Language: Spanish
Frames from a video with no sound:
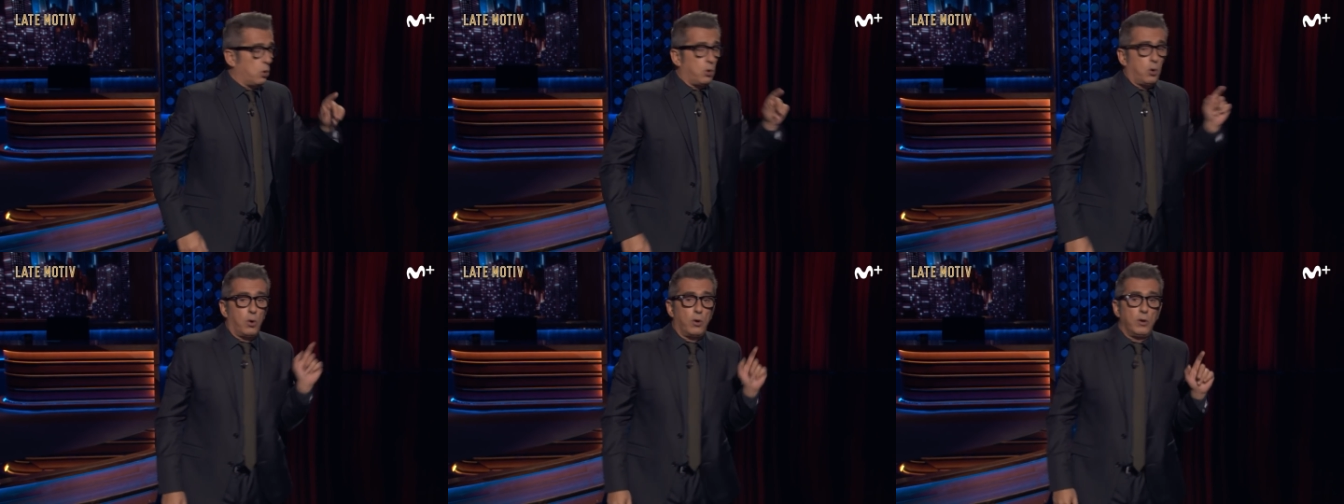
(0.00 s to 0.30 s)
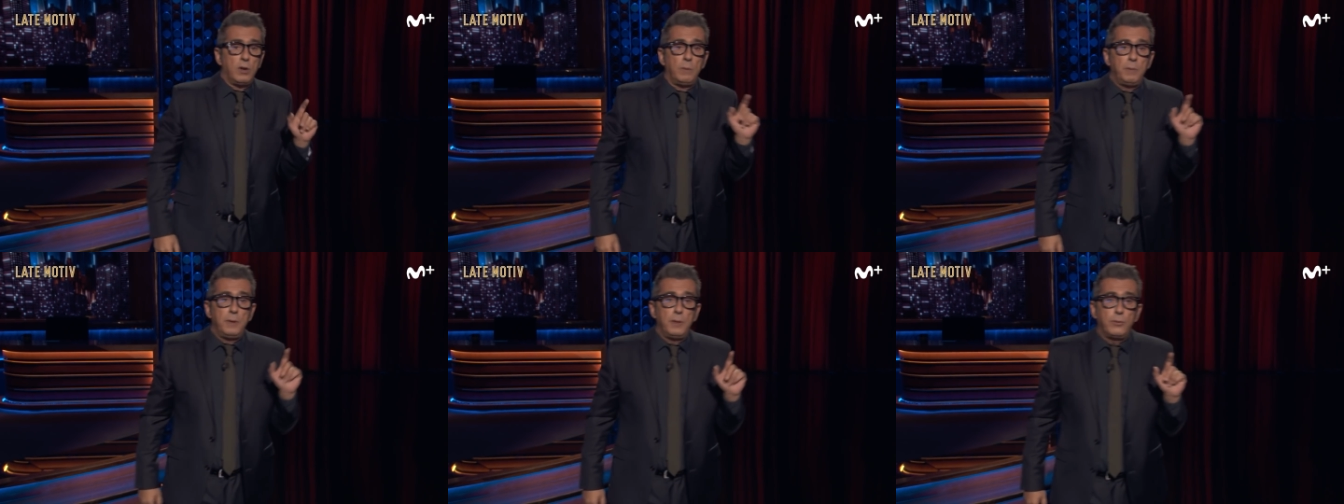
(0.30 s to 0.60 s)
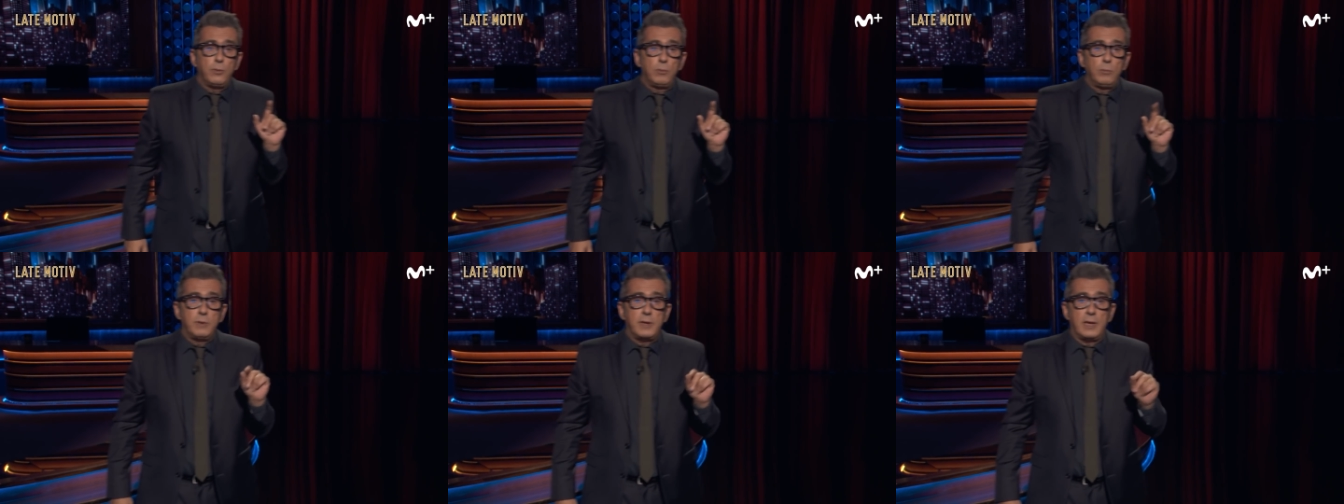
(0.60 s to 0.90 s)
ojo con el
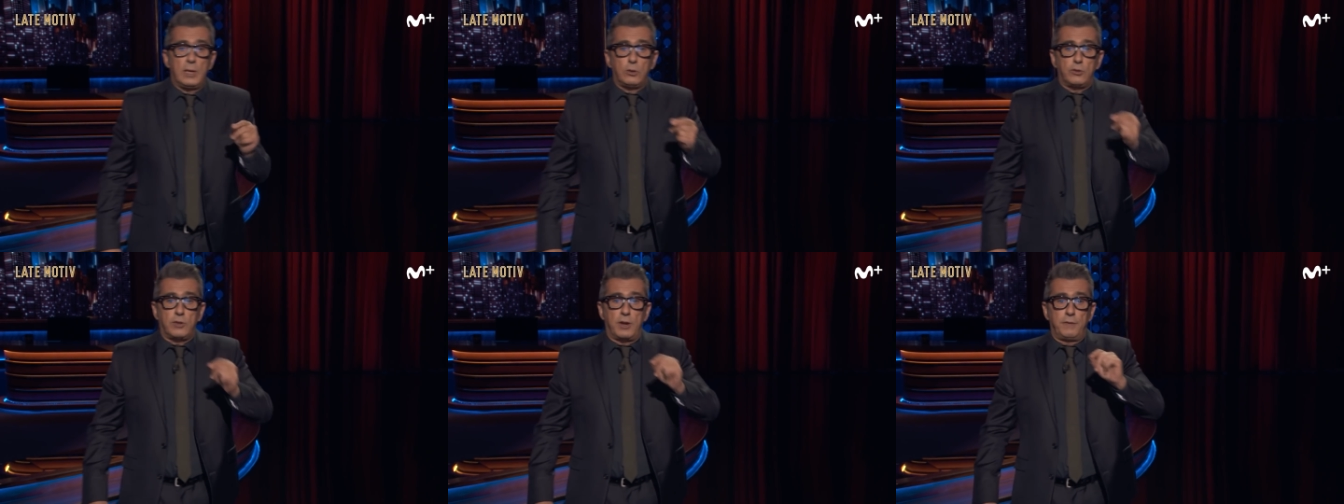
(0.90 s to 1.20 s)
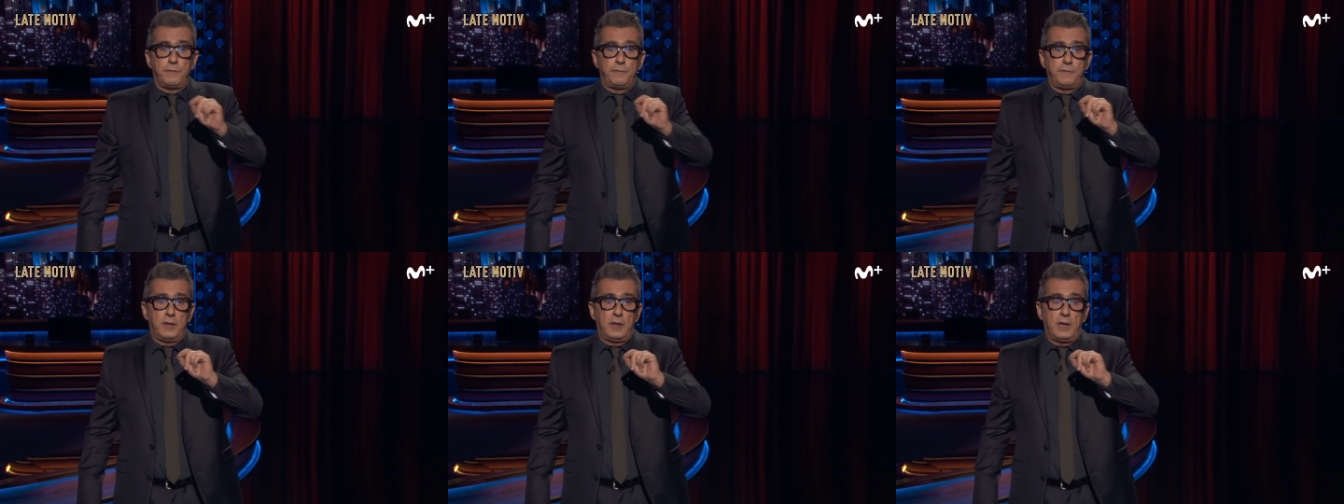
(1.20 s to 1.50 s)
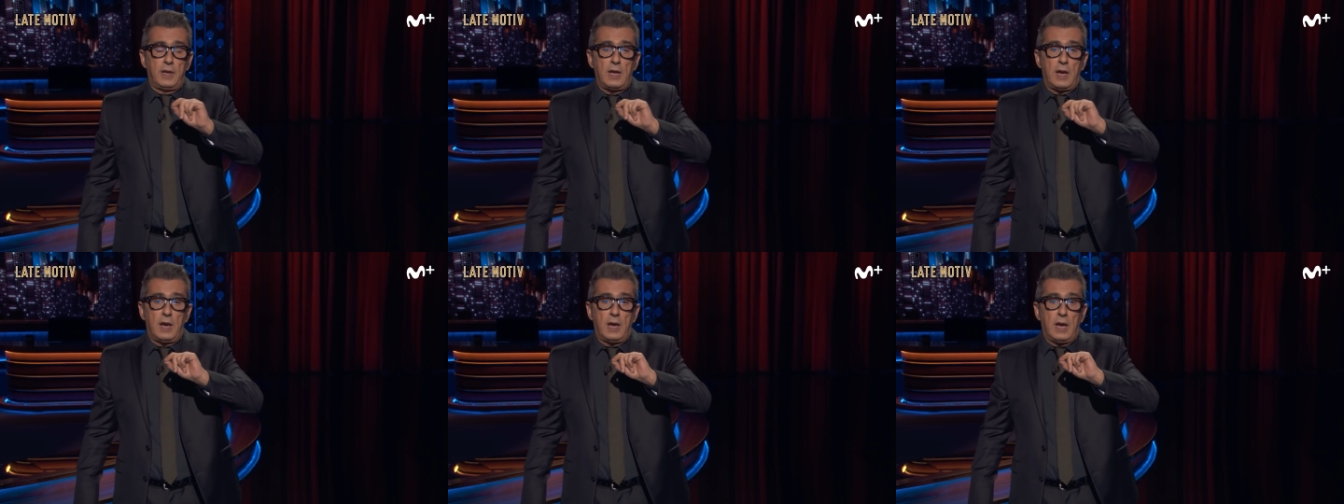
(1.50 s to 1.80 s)
Bizum, que lo
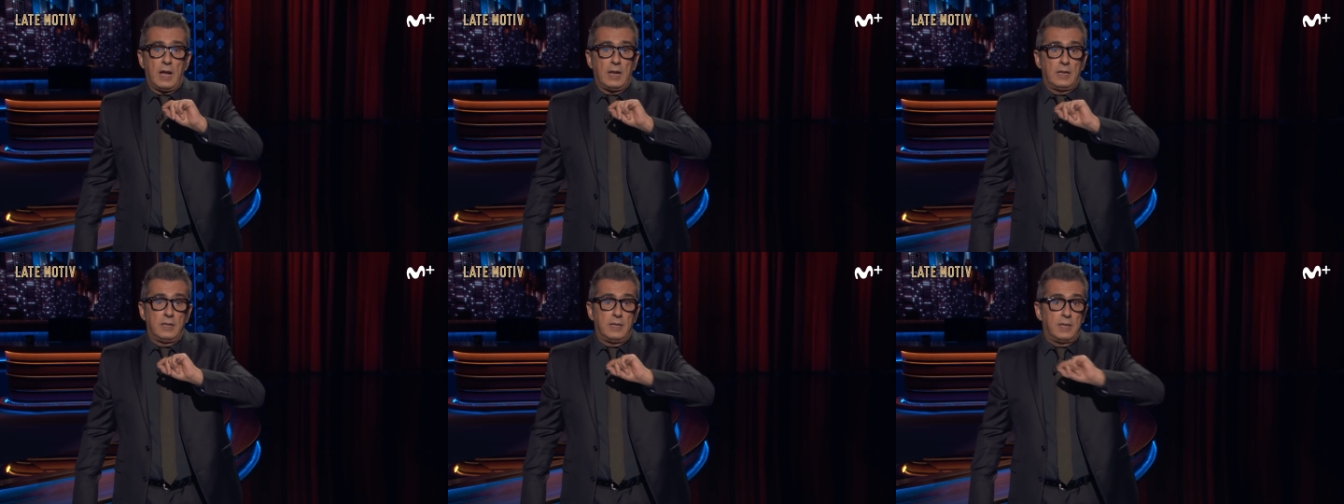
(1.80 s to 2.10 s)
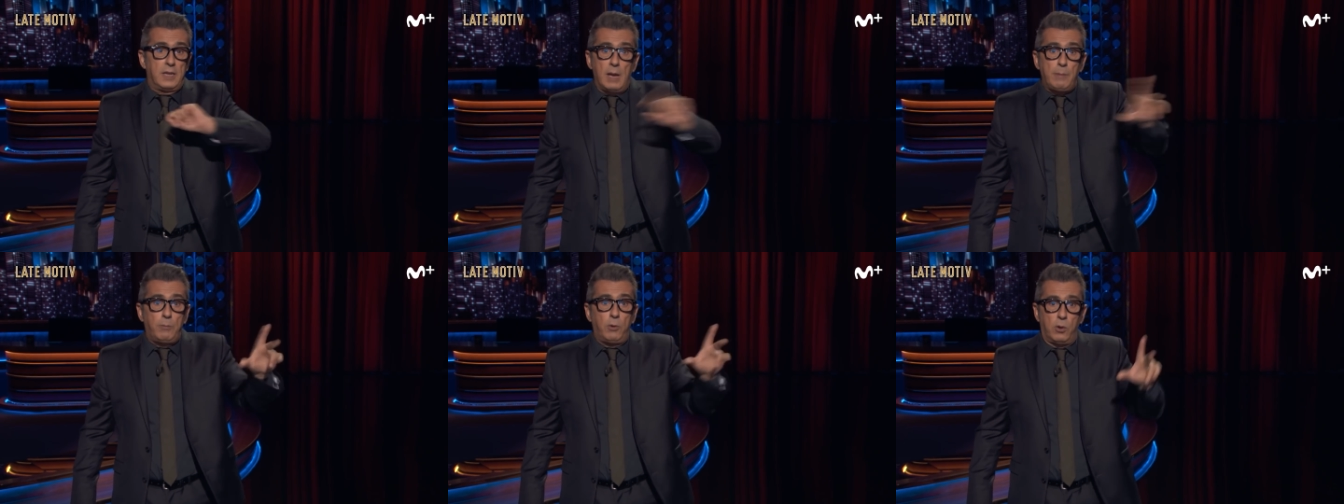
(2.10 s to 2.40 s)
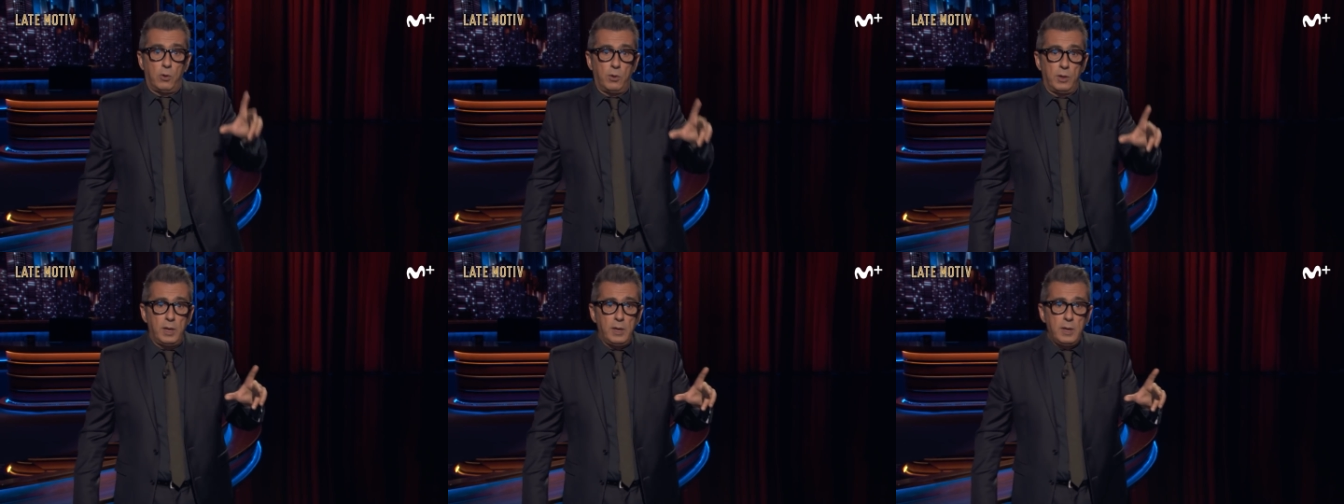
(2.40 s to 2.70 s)
transfiere al
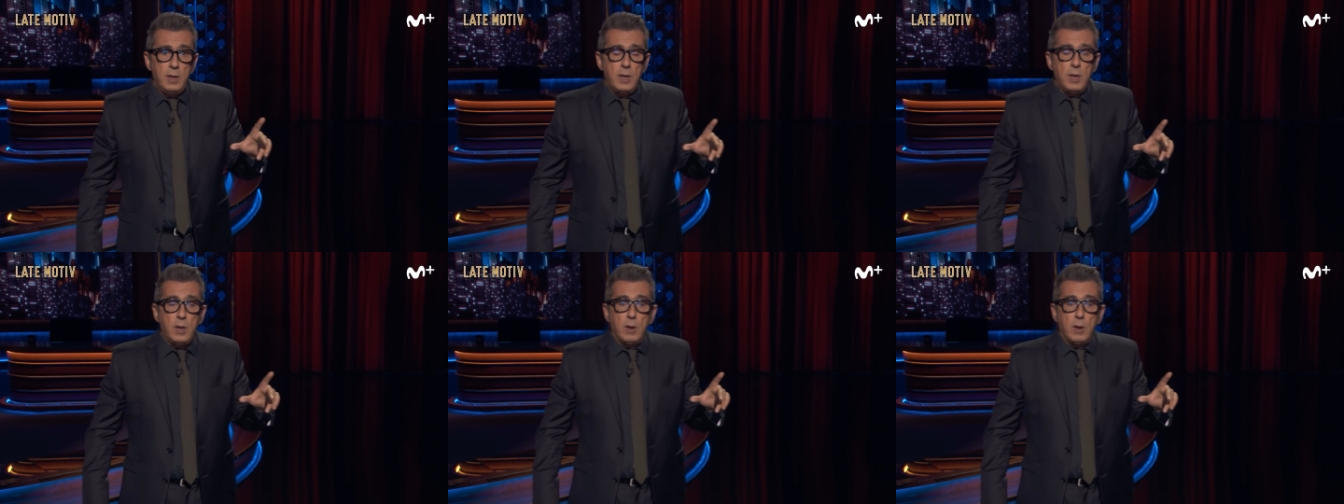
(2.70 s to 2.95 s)
diablo, ¿eh?